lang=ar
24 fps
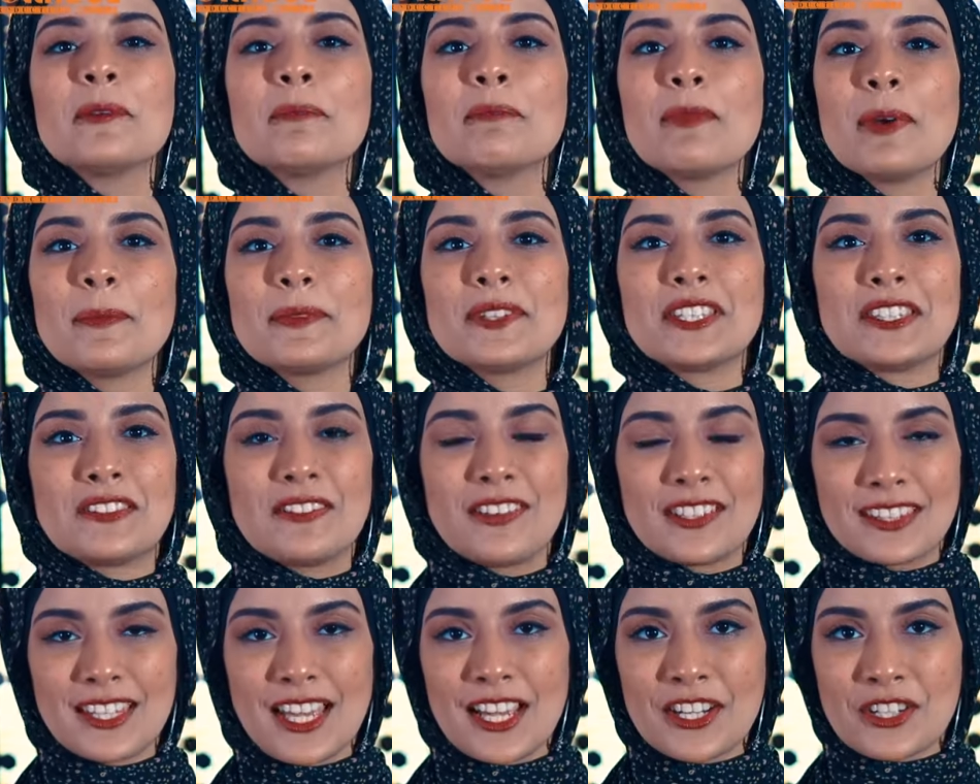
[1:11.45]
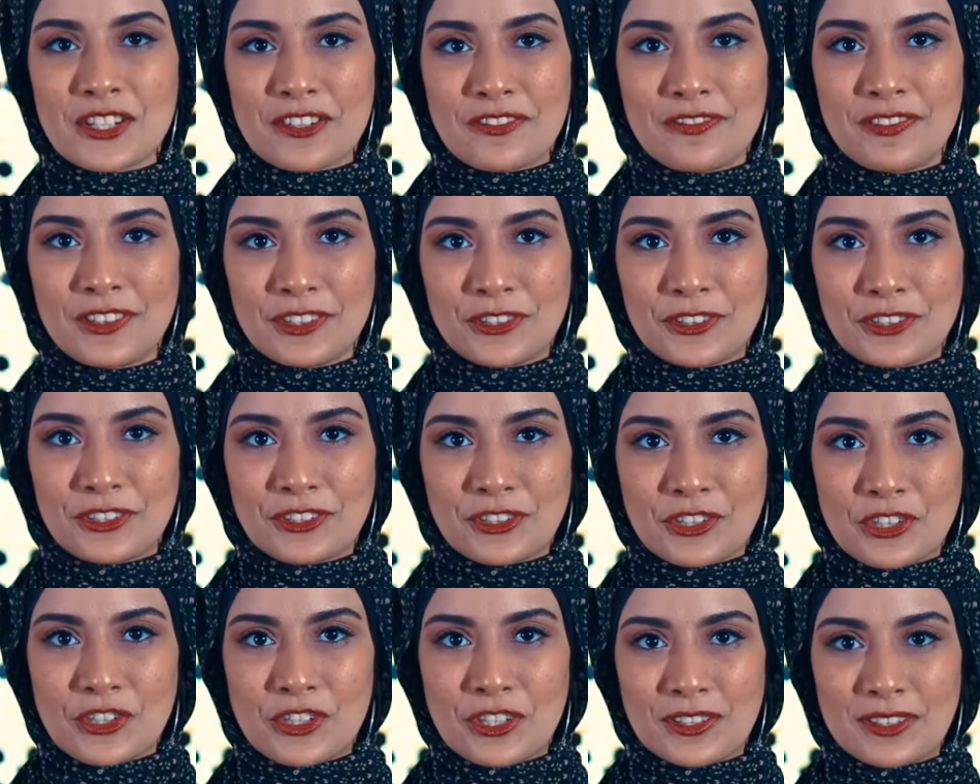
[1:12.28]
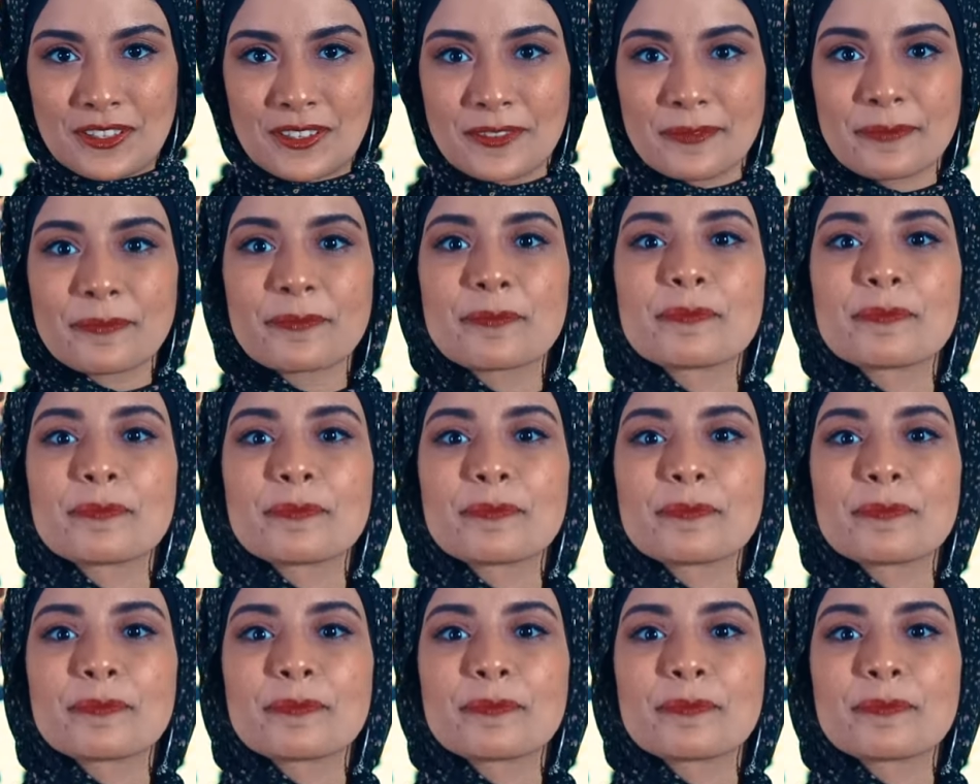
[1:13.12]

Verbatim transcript: ما بتتفتحش في فترة الشتاء